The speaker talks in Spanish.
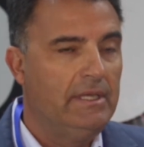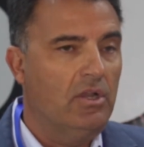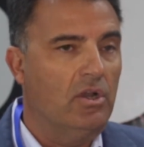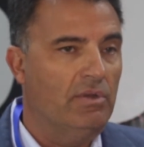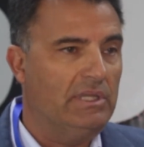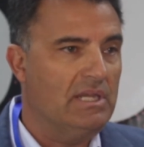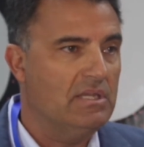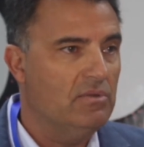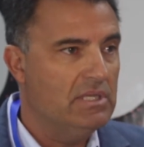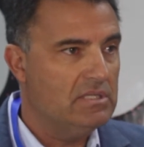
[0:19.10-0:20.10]
con nuestras
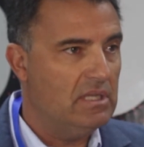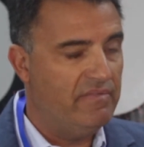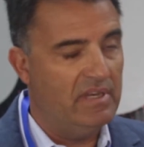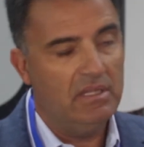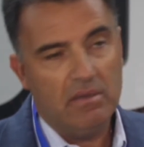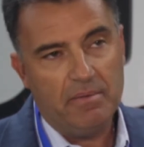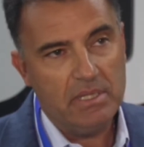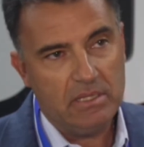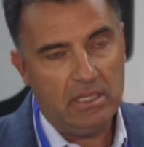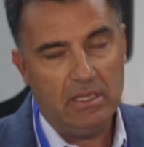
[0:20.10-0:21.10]
audiencias,
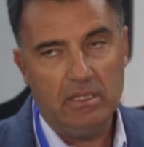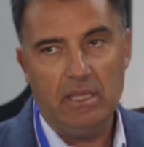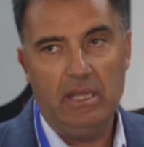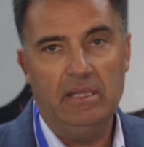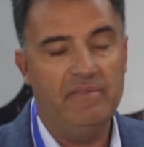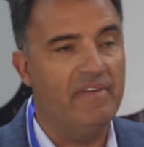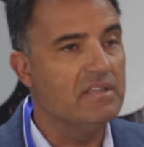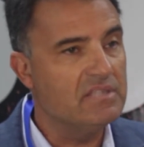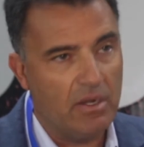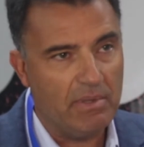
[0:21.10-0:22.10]
definitivamente el
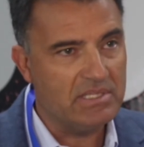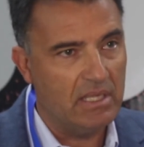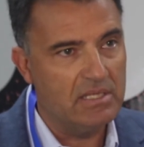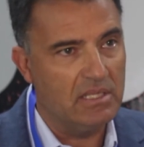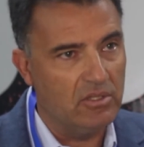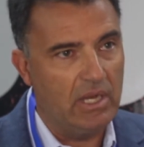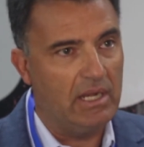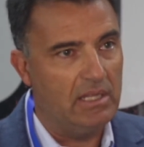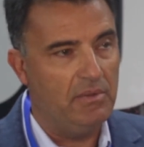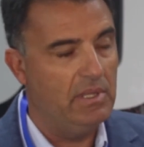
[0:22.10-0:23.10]
diferenciar va a seguir siendo la
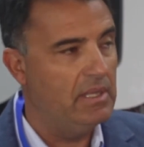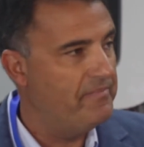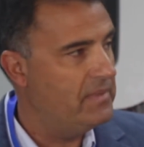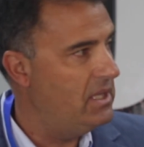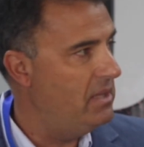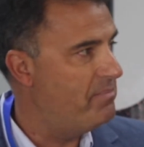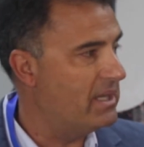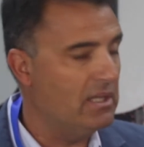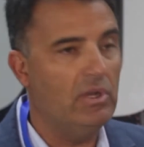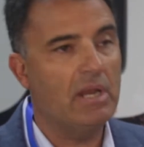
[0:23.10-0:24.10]
creatividad. Y
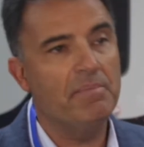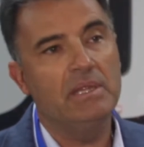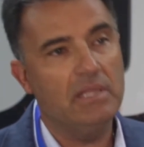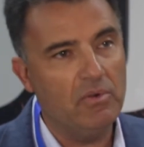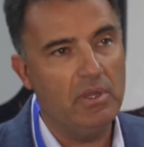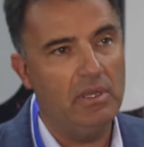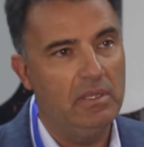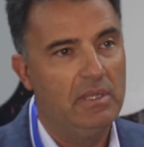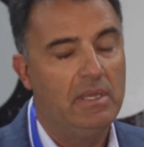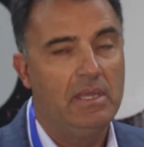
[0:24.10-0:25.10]
particularmente voy
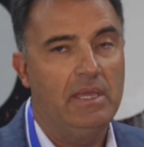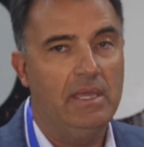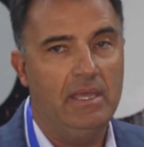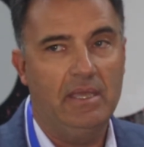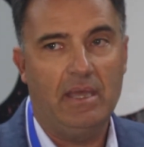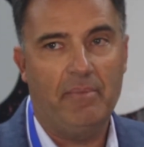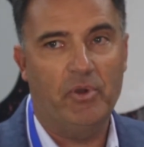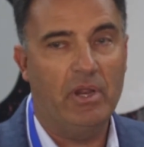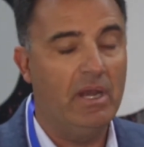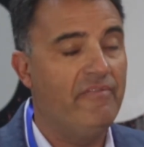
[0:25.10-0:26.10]
eh, a
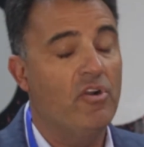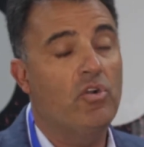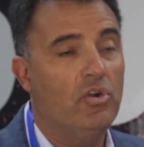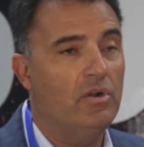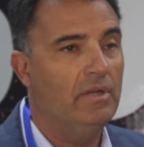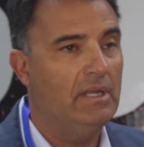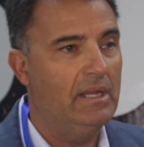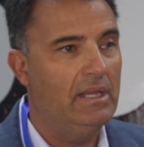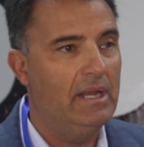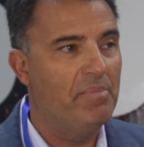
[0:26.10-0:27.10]
ponerle foco
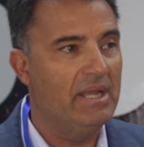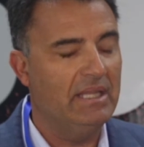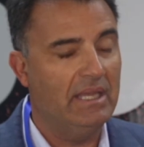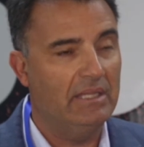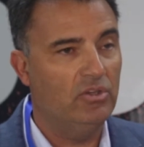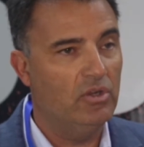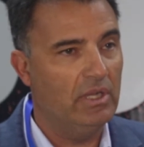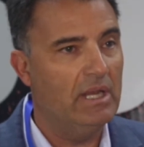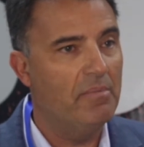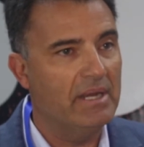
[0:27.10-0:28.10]
en, la plática a todo lo
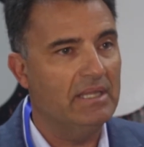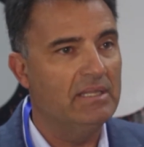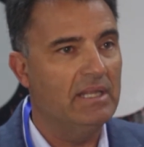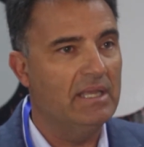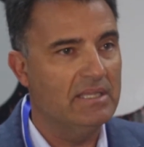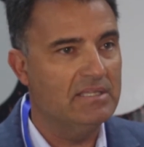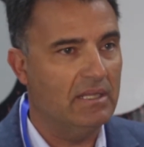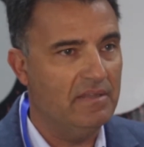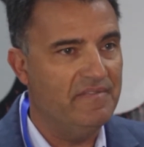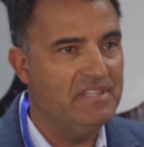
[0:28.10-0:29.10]
que es la parte de inteligencia
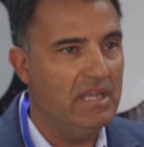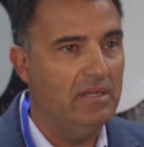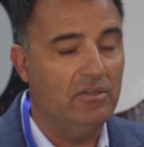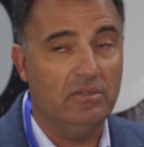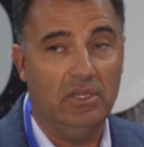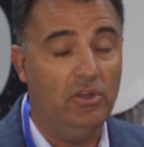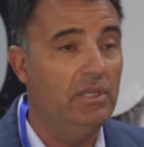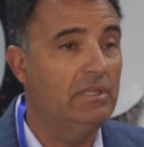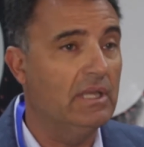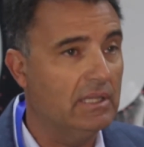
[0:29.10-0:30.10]
artificial, que
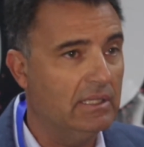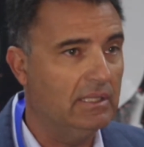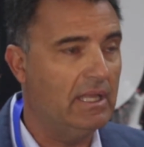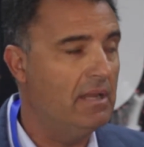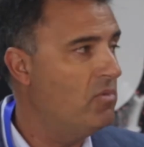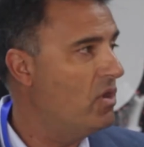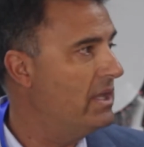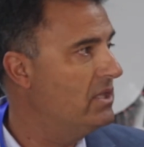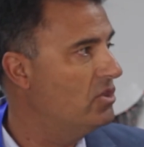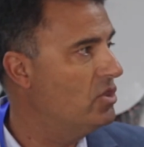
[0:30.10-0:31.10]
hoy está tan en
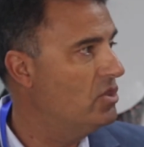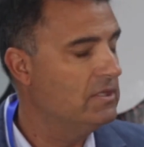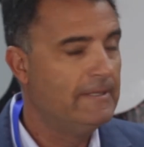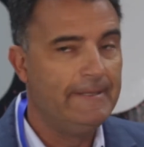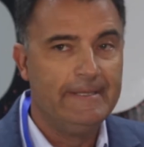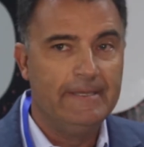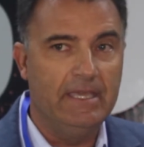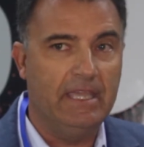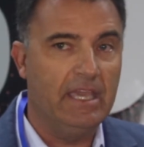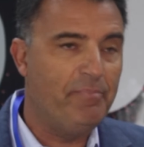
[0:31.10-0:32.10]
boga de todo
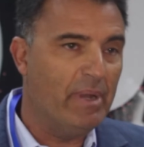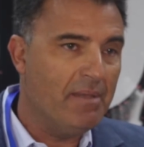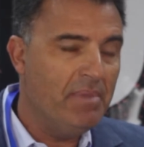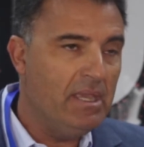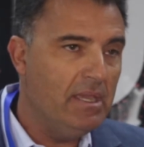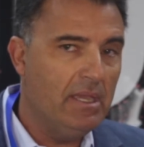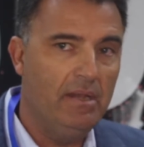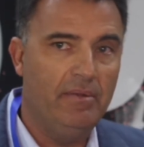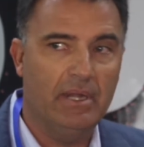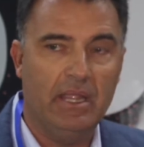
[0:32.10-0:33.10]
y que es para mí
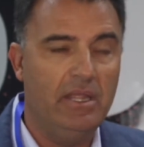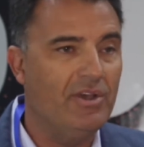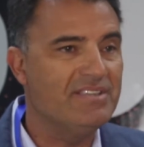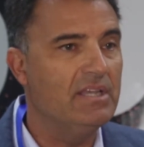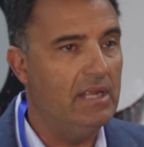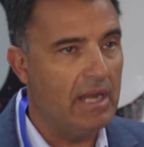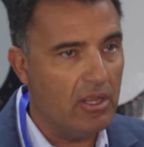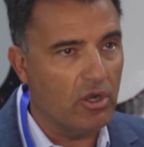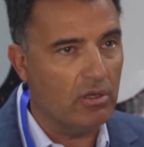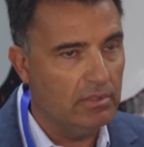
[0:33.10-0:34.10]
el verdadero
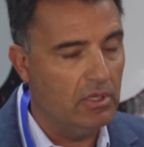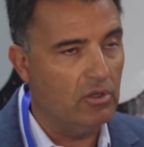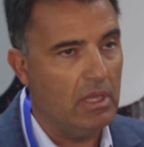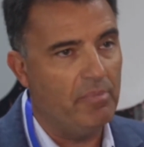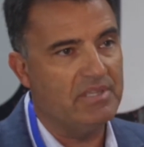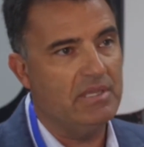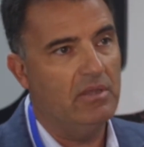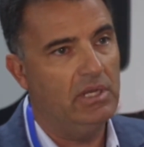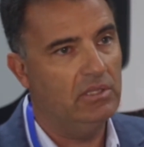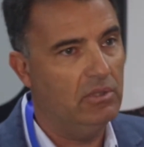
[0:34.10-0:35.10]
acelerador de lo que ha
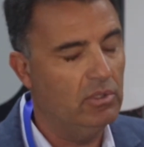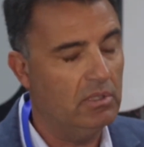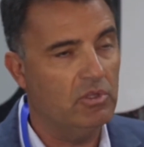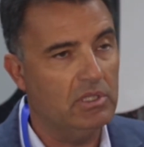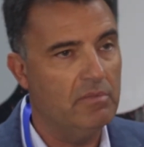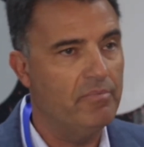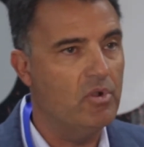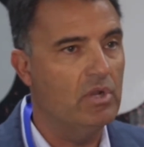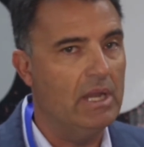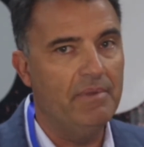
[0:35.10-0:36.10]
pasado en este último
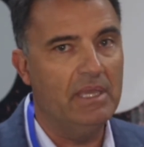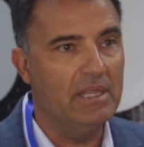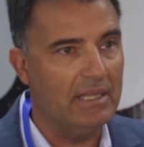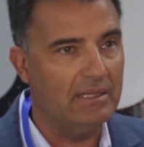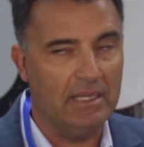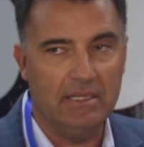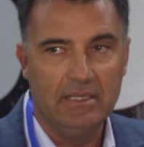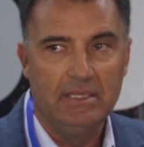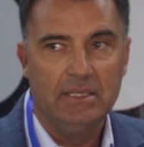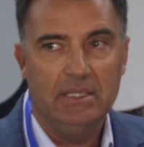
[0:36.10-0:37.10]
tiempo con la Big Data
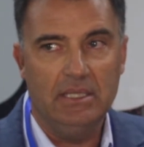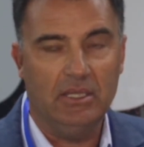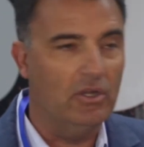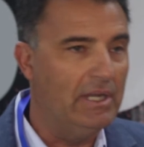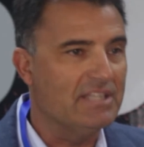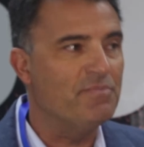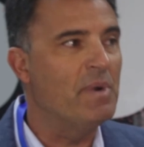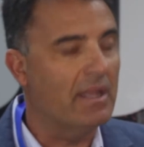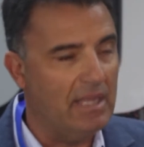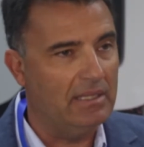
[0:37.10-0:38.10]
y con la
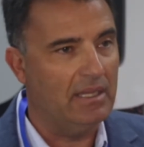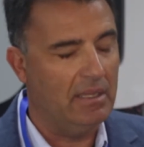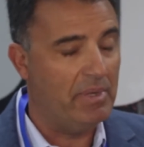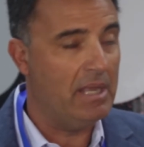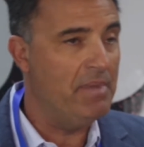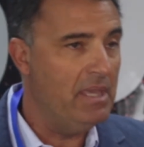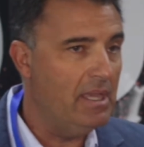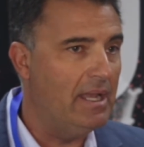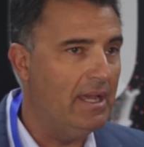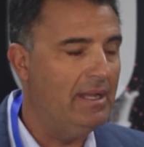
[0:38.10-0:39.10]
Smart Data, que para mí
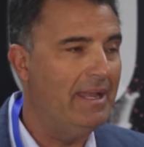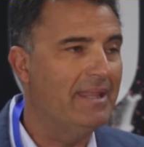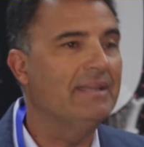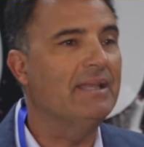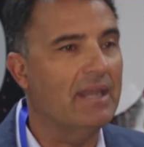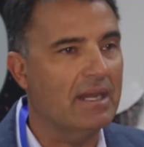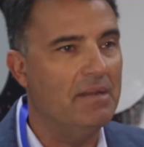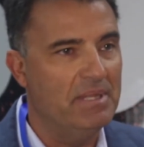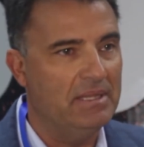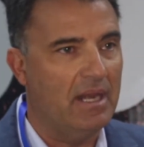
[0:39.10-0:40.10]
es la, data que
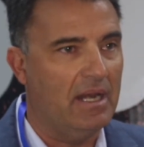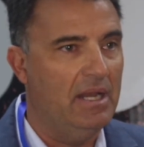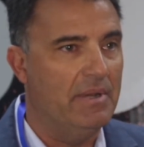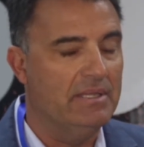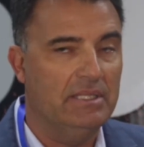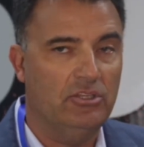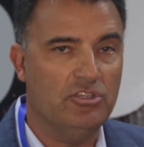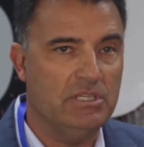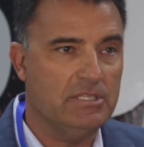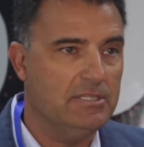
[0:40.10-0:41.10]
realmente es relevante.
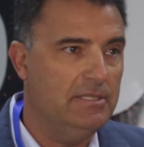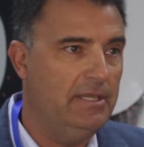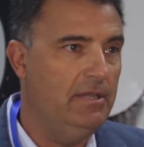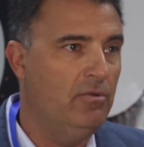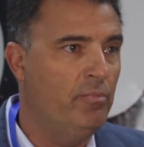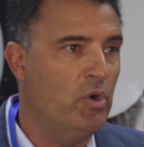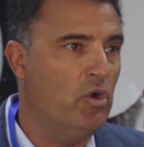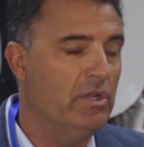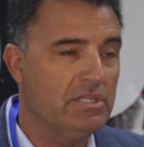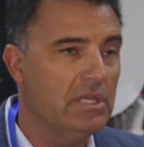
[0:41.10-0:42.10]
Entonces, eh, un
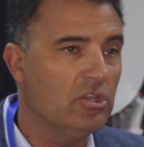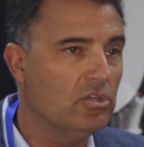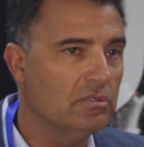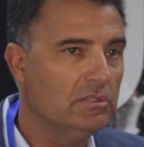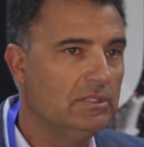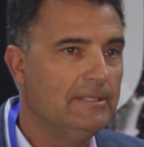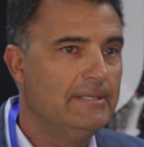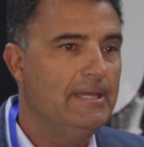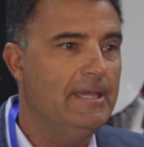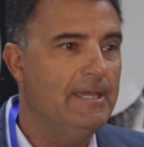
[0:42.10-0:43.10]
poco es esto
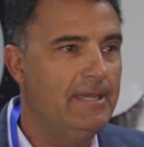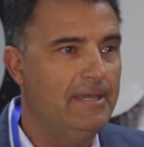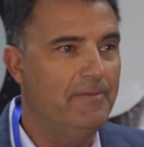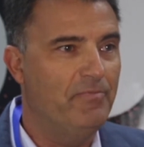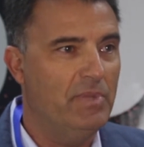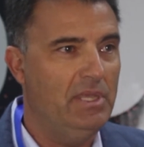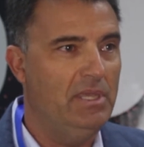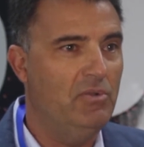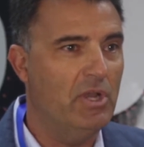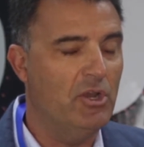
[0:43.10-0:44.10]
eh,
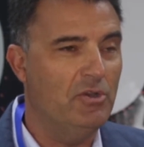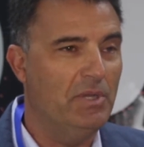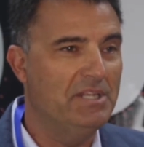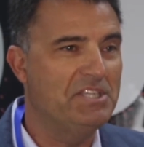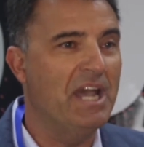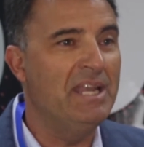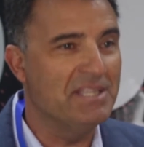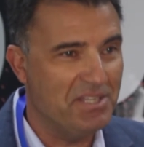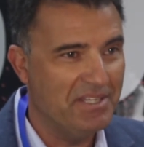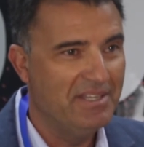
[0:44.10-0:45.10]
y bueno, el
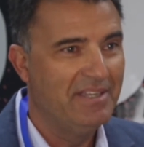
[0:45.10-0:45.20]
challenge